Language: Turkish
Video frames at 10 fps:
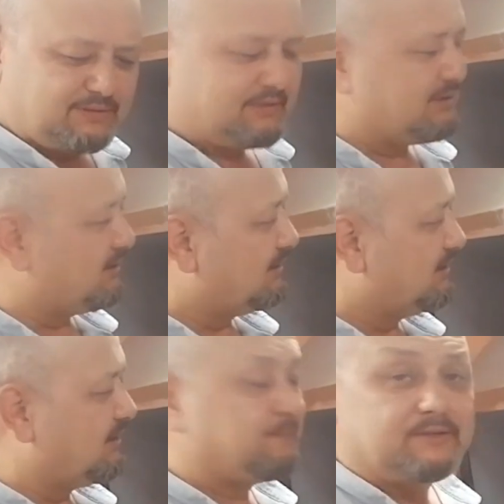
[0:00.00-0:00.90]

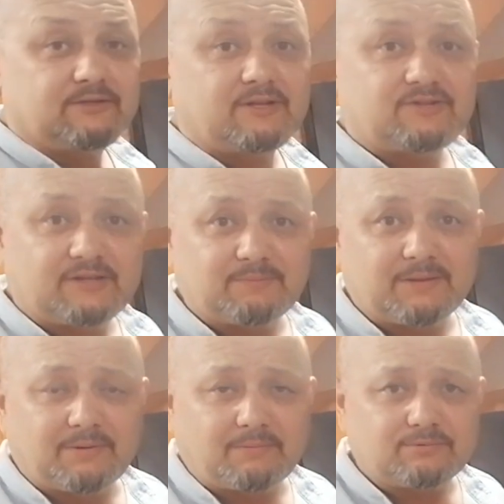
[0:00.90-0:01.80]
Ee, epeydir de
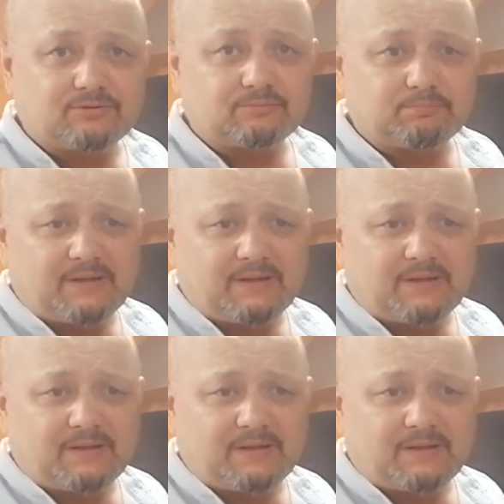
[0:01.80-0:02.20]
çekim de yapamamıştık.